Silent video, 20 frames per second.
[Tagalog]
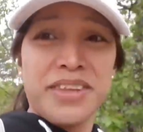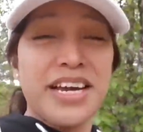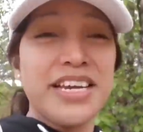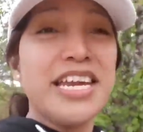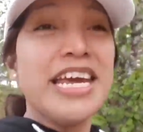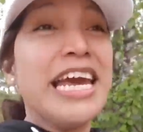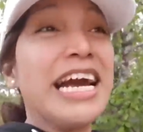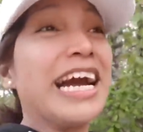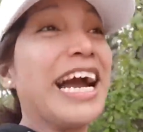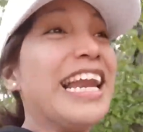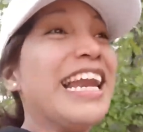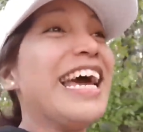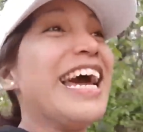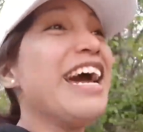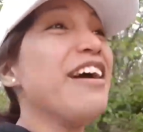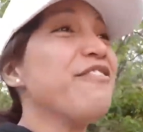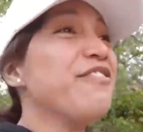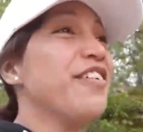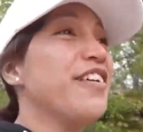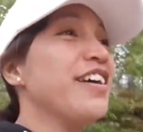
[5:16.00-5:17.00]
Then,
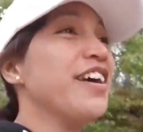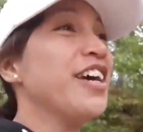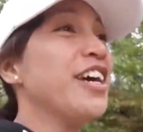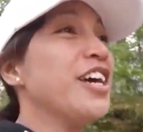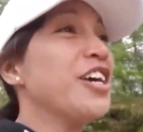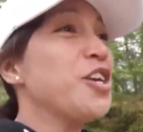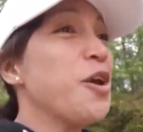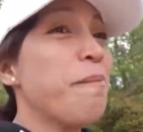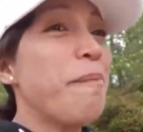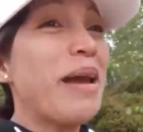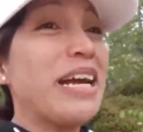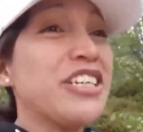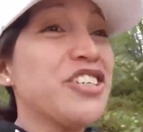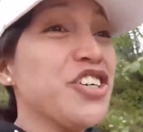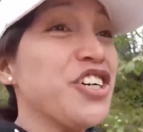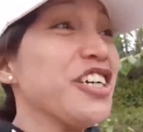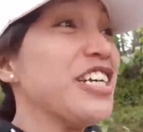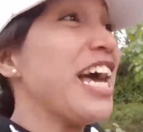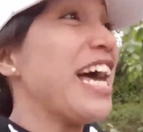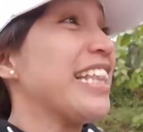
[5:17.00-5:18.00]
Caleb, you
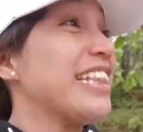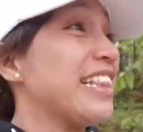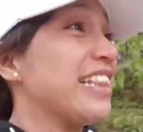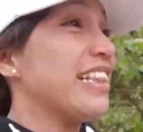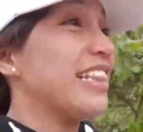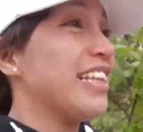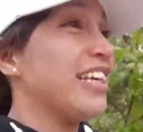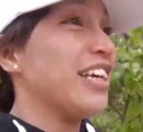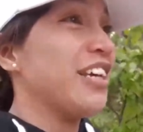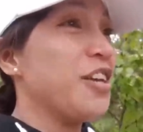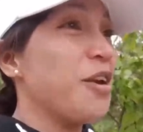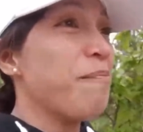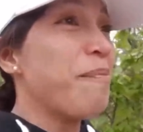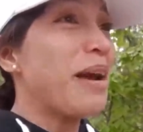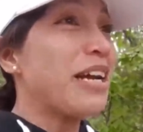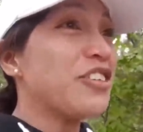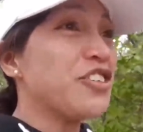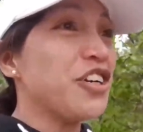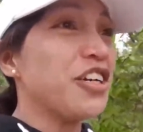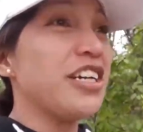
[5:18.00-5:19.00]
picture that. You
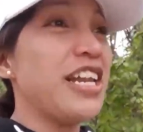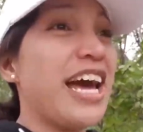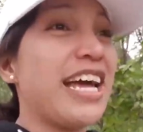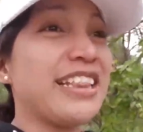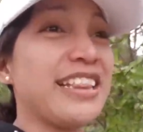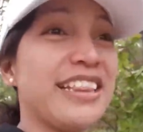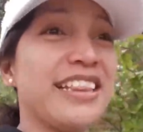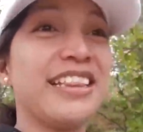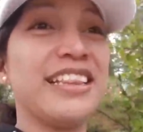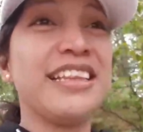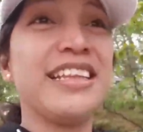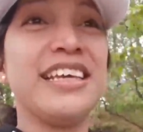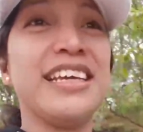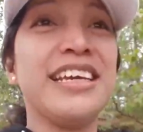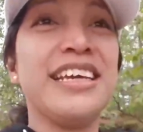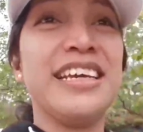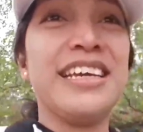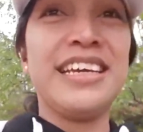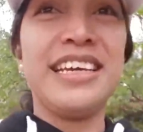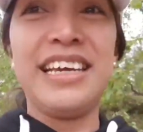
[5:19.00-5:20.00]
picture that.
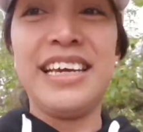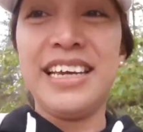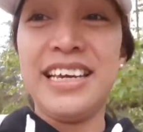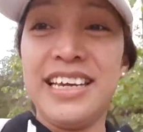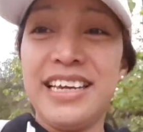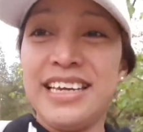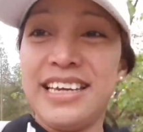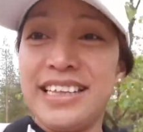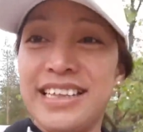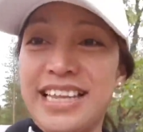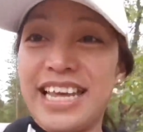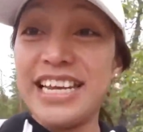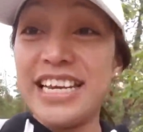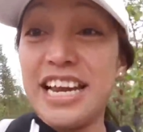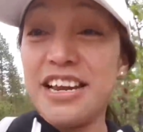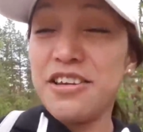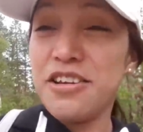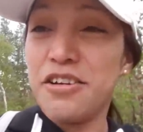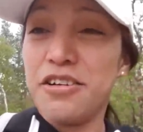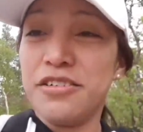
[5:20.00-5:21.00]

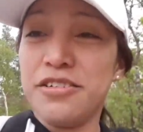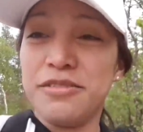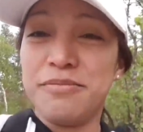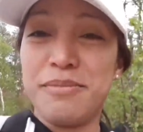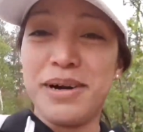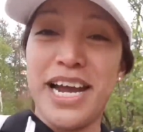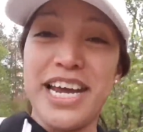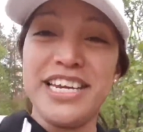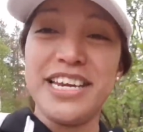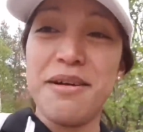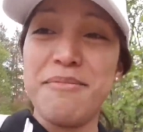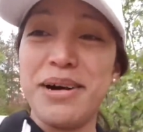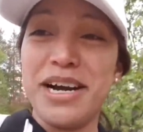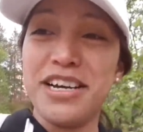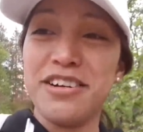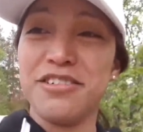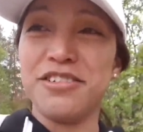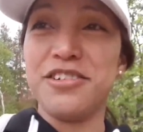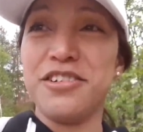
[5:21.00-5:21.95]
Tingnan nyo, mga hindi, mga